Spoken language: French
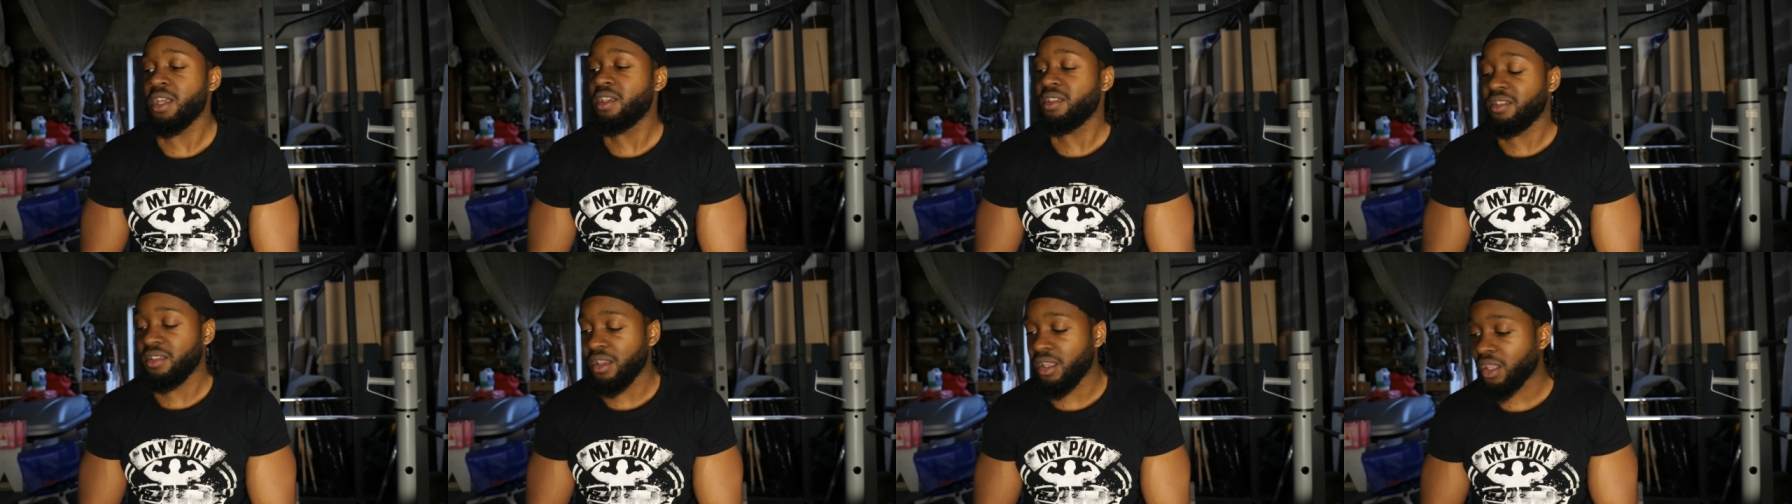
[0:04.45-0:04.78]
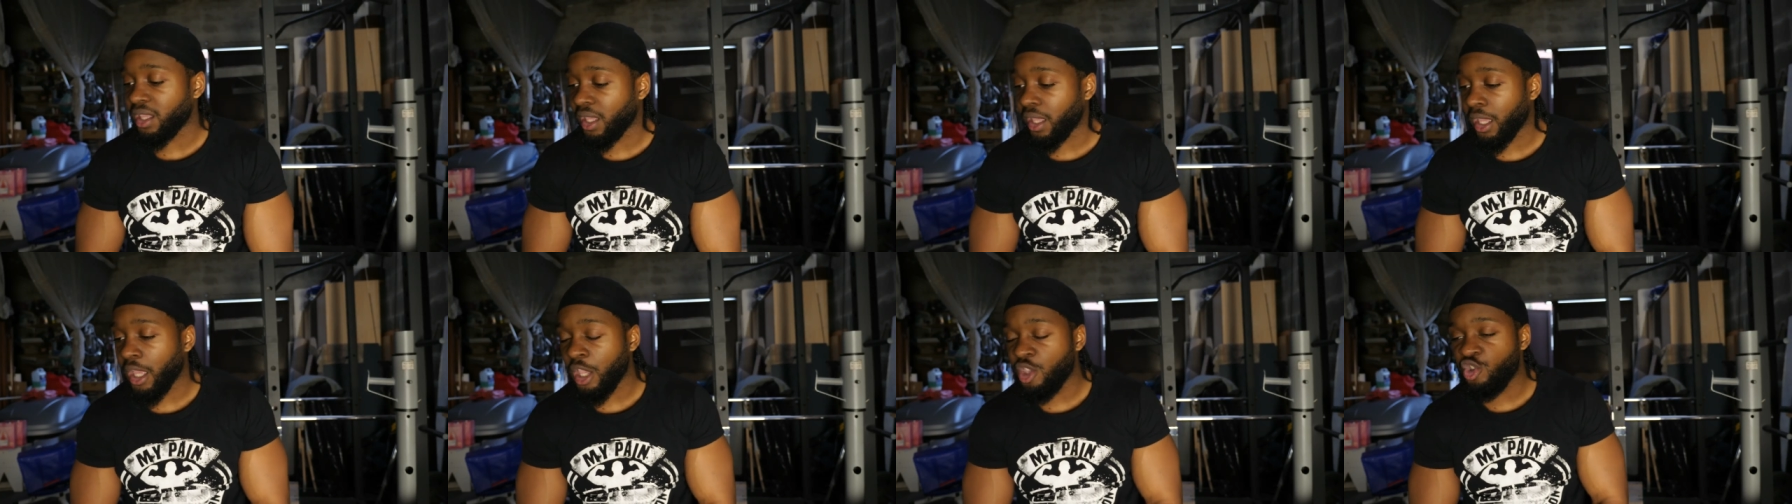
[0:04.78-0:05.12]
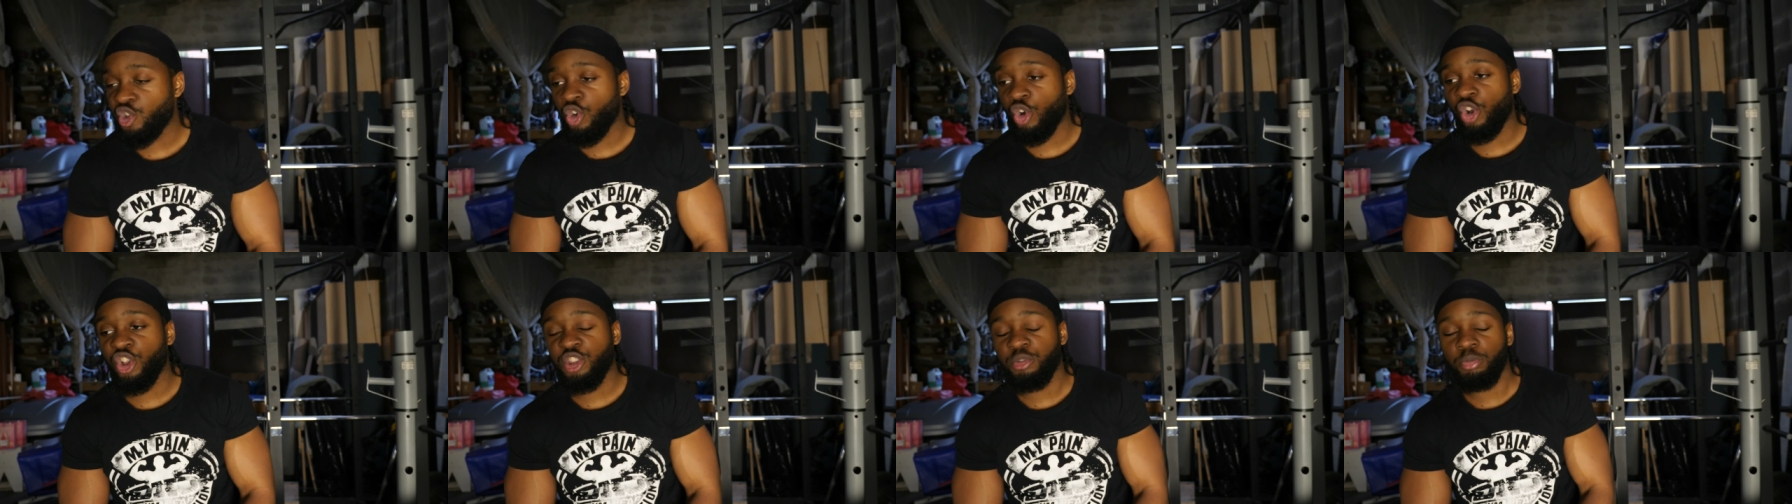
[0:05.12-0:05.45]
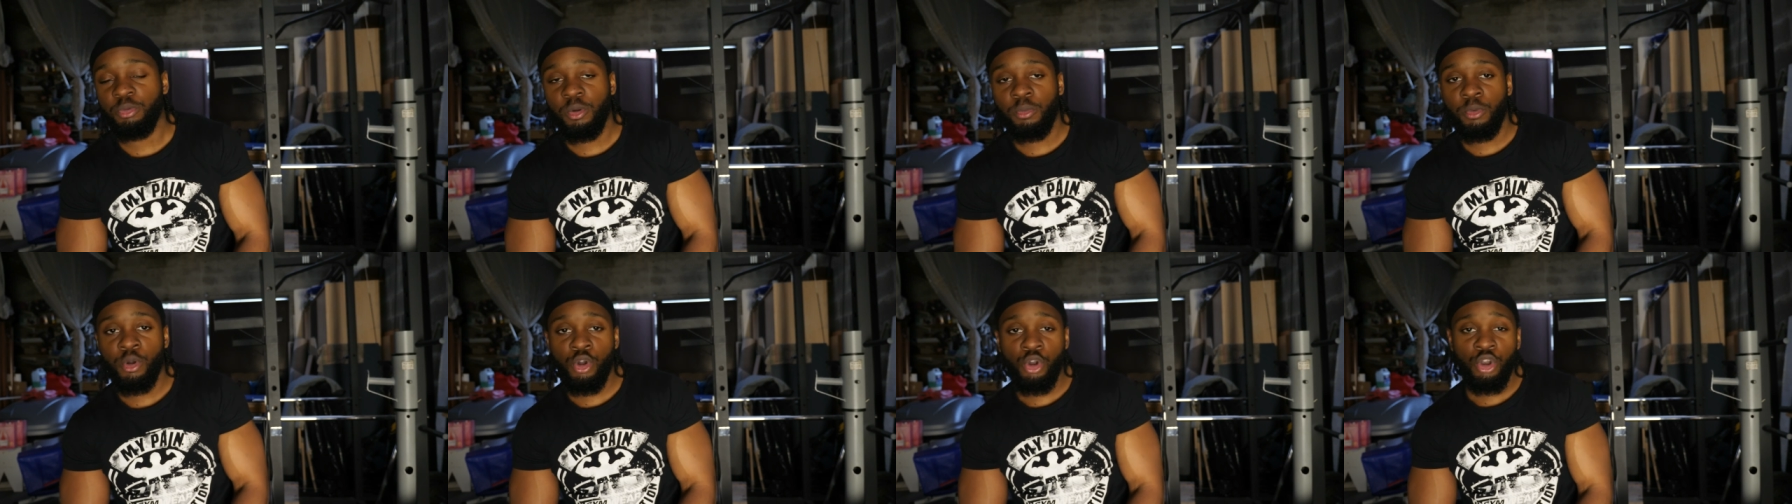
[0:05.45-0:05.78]
C'est très dur en ce
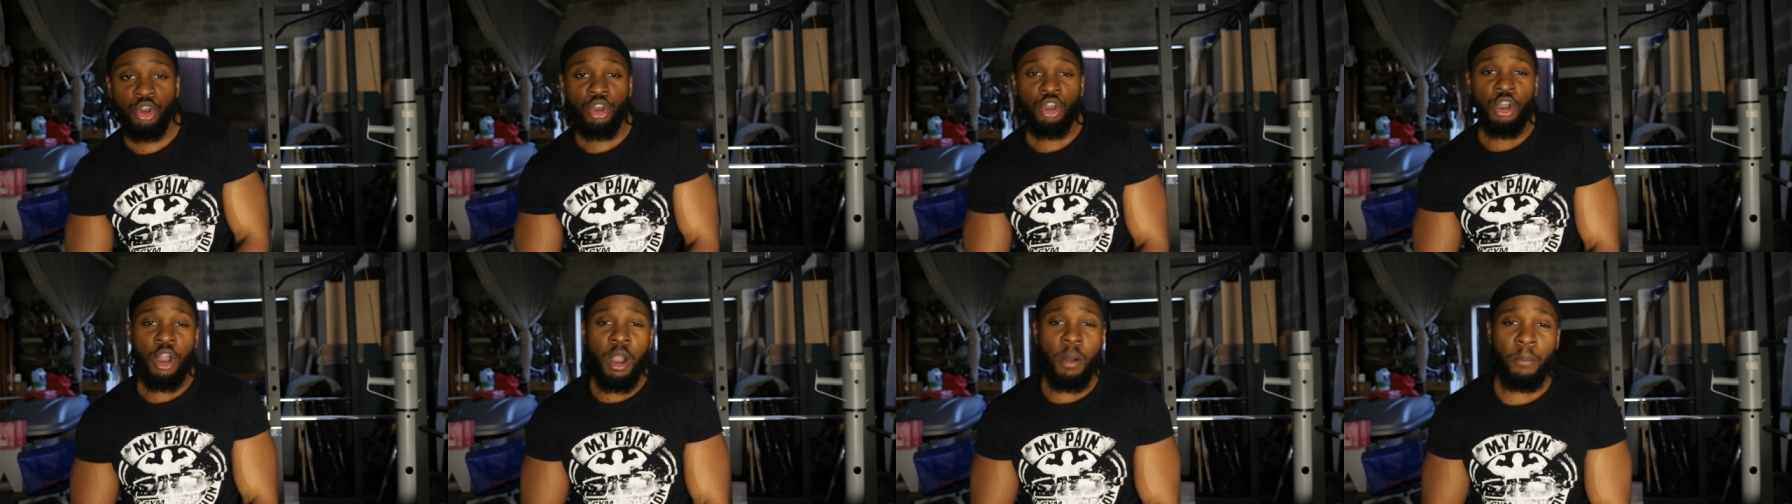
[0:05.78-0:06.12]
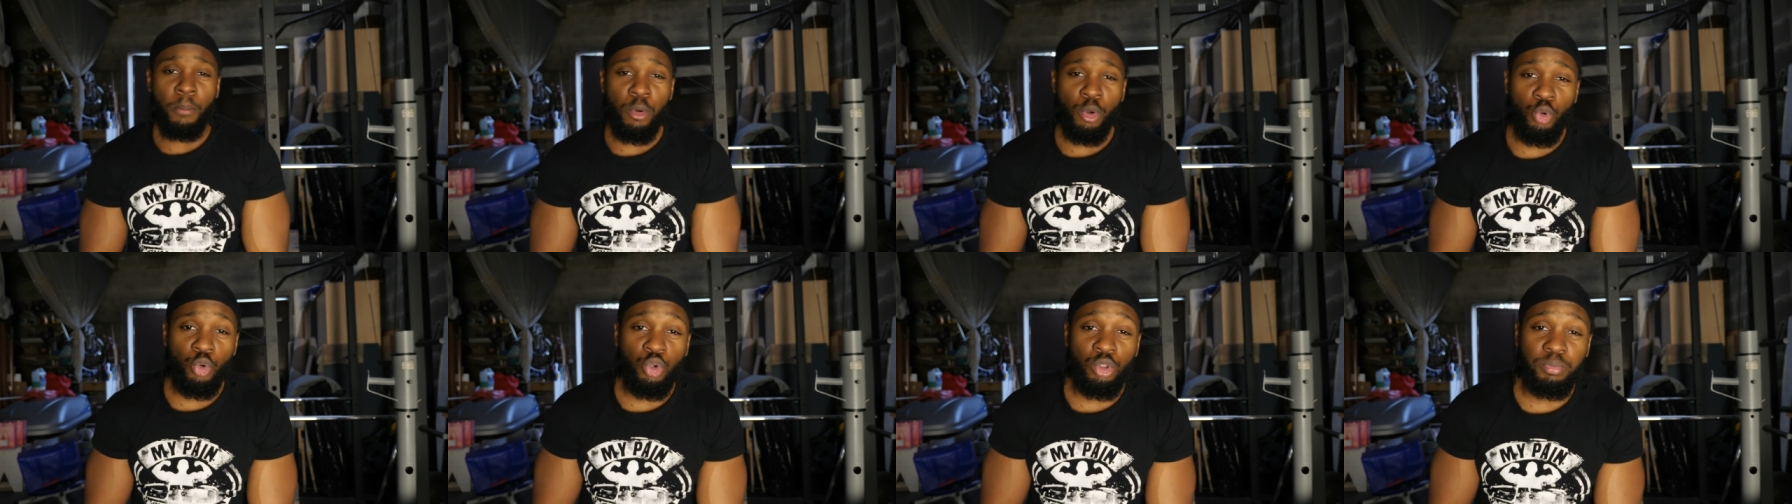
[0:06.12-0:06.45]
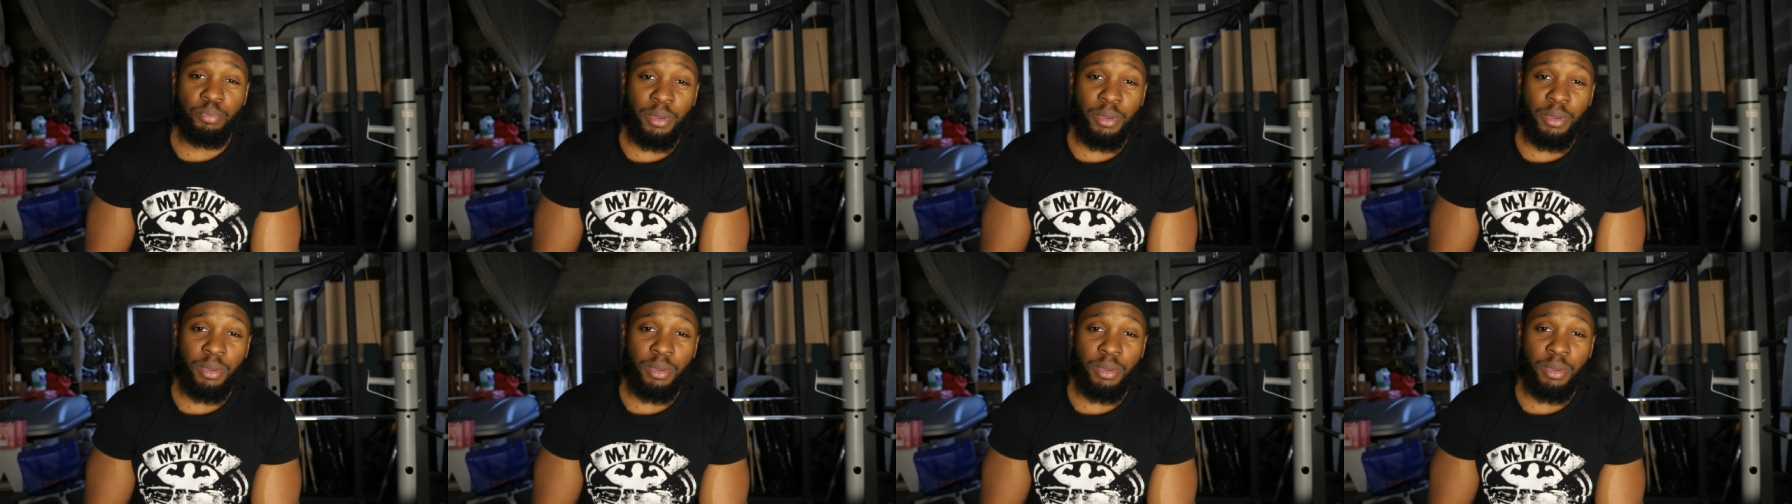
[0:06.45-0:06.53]
moment, beaucoup